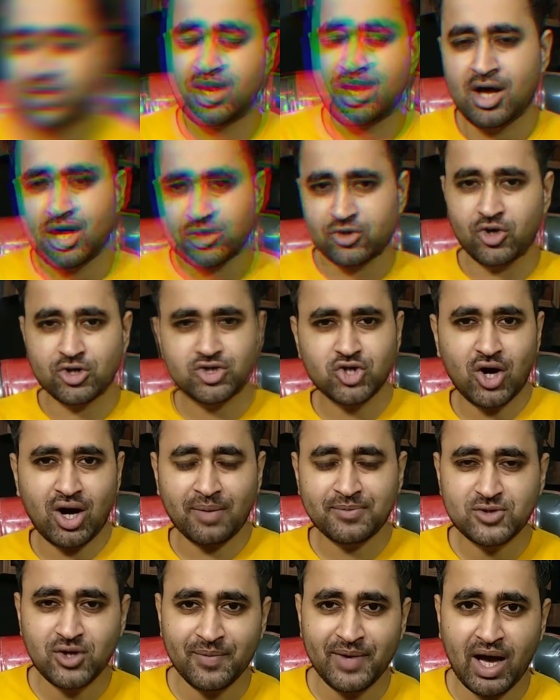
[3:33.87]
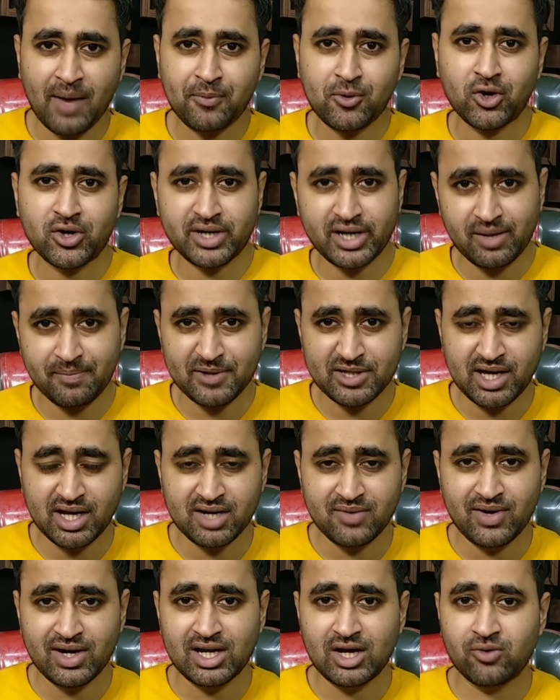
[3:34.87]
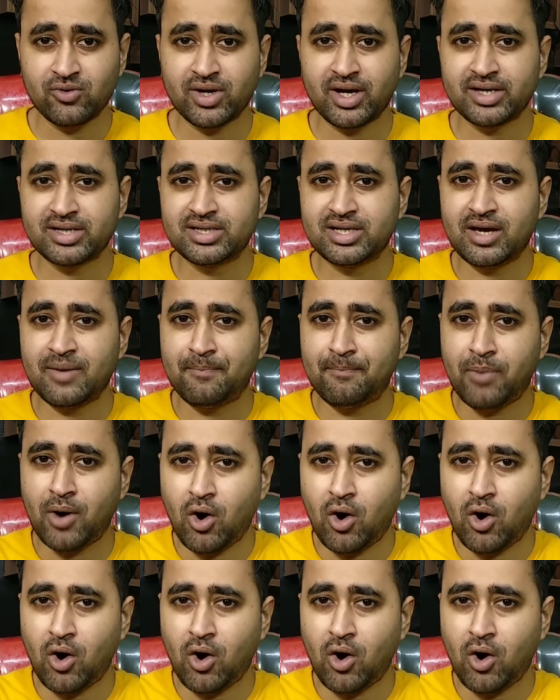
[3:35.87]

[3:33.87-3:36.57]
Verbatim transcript: है दोस्तों अब जो मैं आपको ट्रिक बताने वाला हूँ ना ये